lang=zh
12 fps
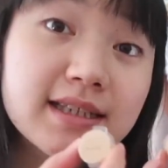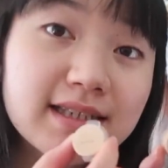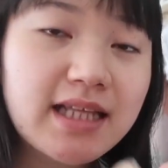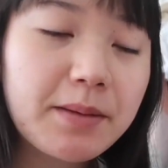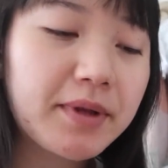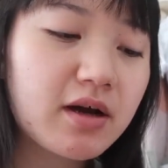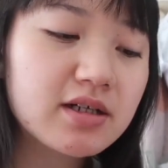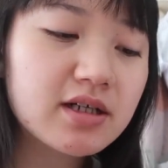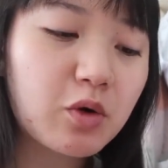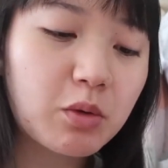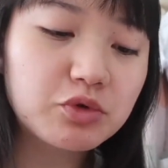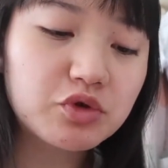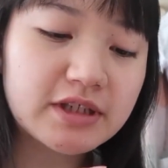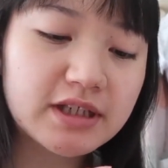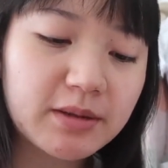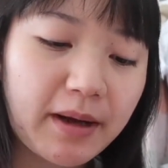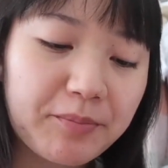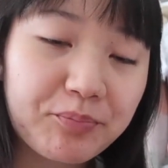气垫比较热，我们选这
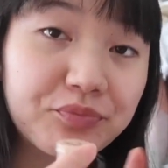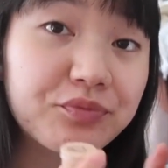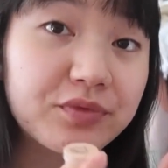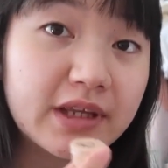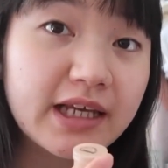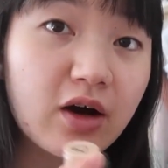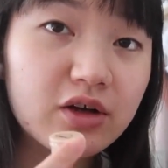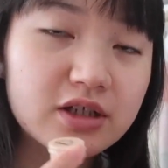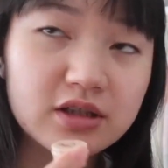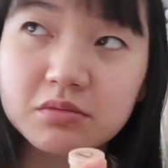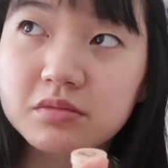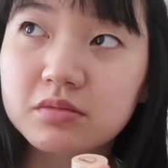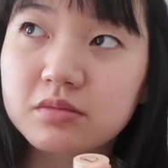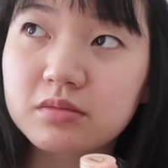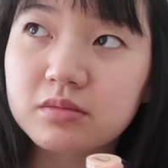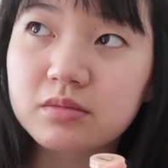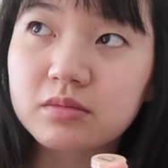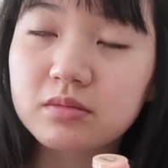个吧，要一
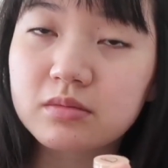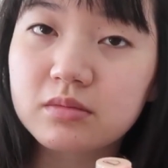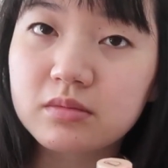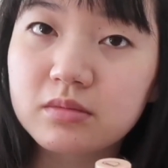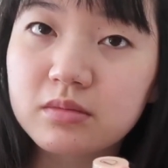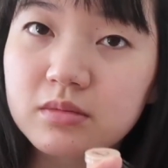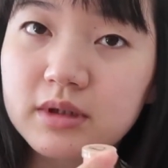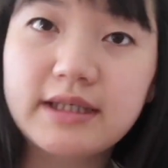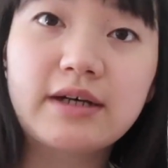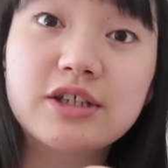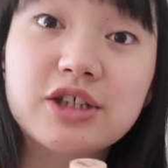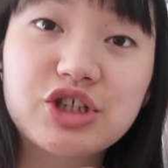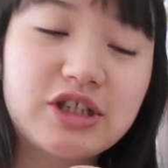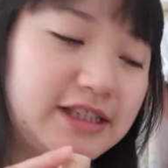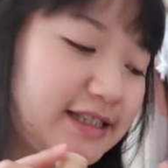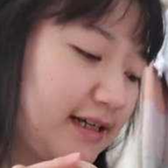个，要一个试一